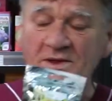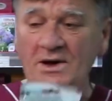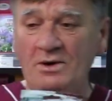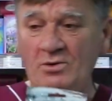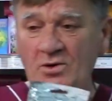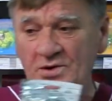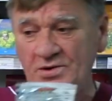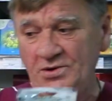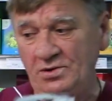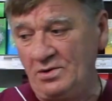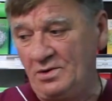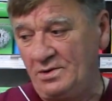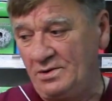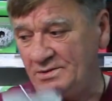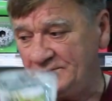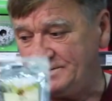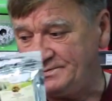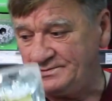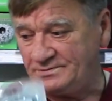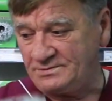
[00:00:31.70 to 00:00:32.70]
того, что
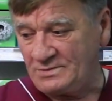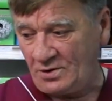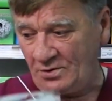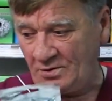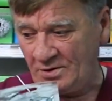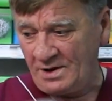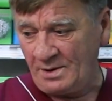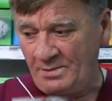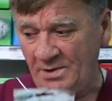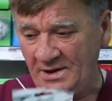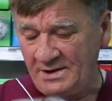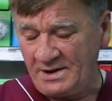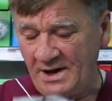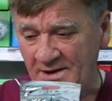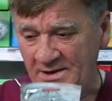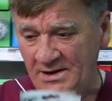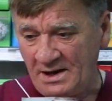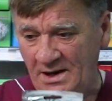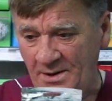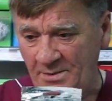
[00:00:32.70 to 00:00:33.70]
он
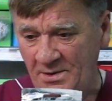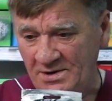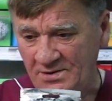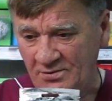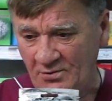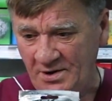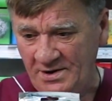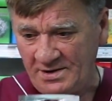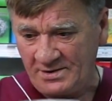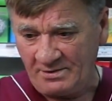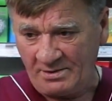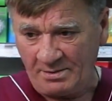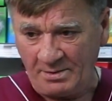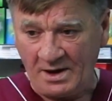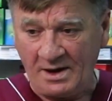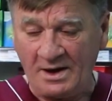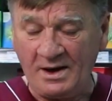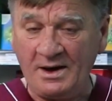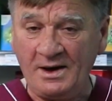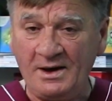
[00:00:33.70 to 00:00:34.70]
обладает такими
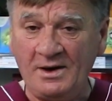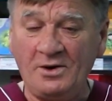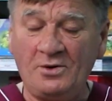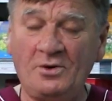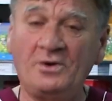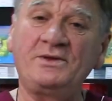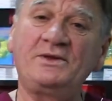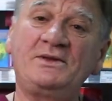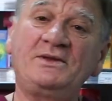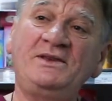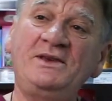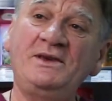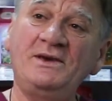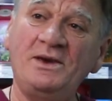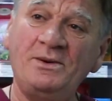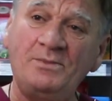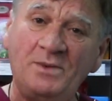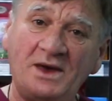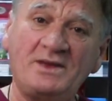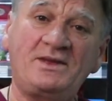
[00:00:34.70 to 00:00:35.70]
свойствами – он
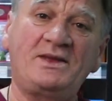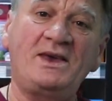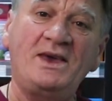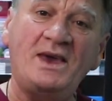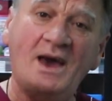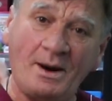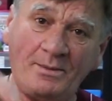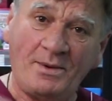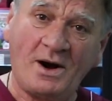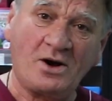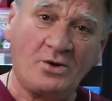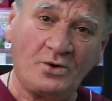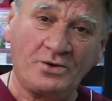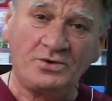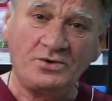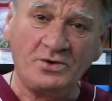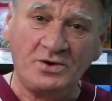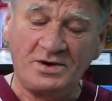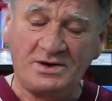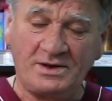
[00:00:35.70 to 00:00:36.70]
имеет и
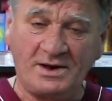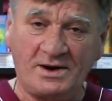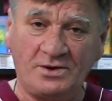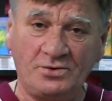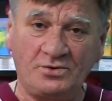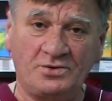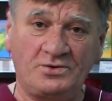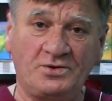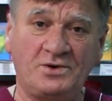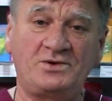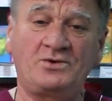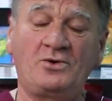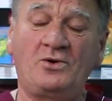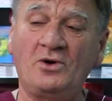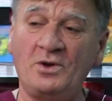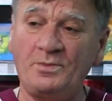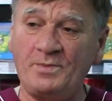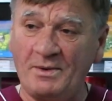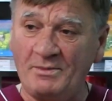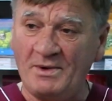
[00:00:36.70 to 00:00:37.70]
оборотную сторону, то есть
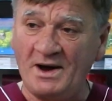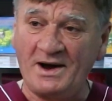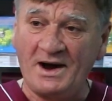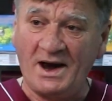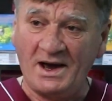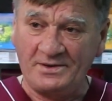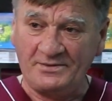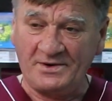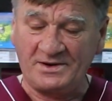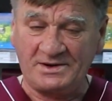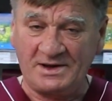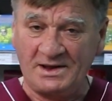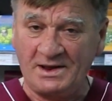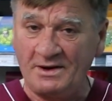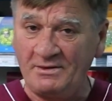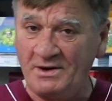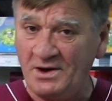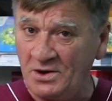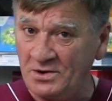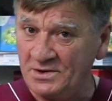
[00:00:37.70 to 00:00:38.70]
он помогает
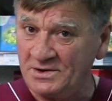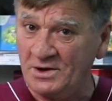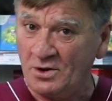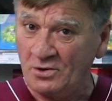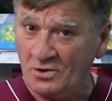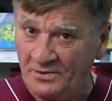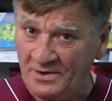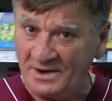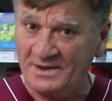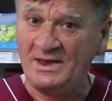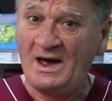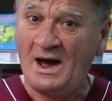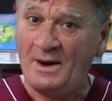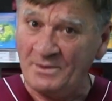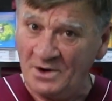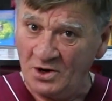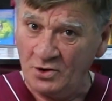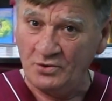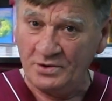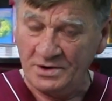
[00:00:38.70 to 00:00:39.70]
восстановлению здоровья
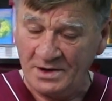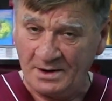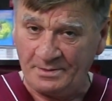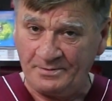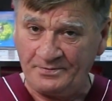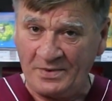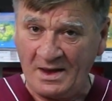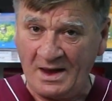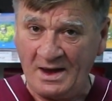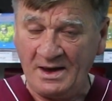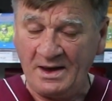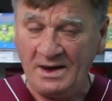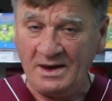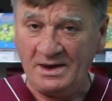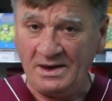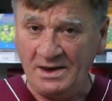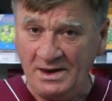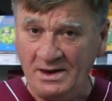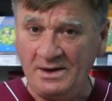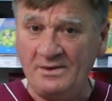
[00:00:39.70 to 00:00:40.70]
нам, людям.
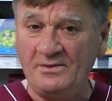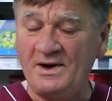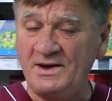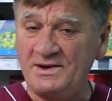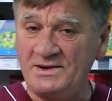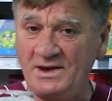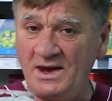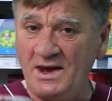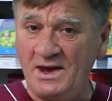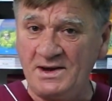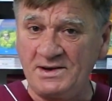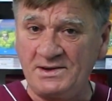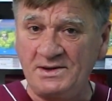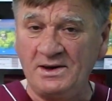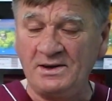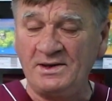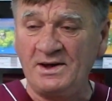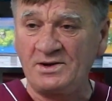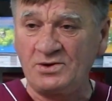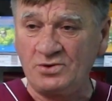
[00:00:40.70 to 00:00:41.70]
И
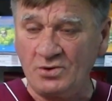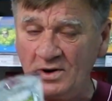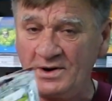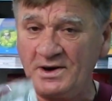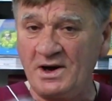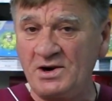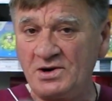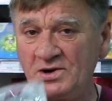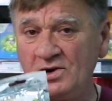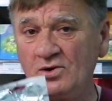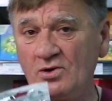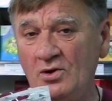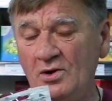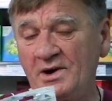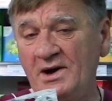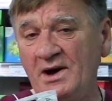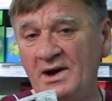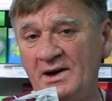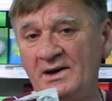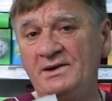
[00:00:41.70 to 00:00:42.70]
воздействие настолько
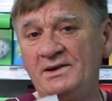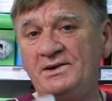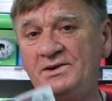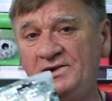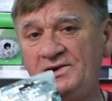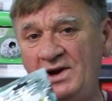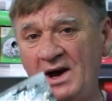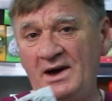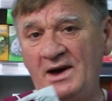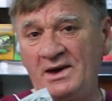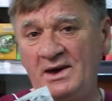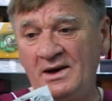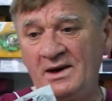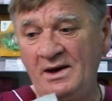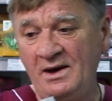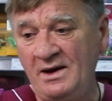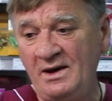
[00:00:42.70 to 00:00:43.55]
широкое чаги,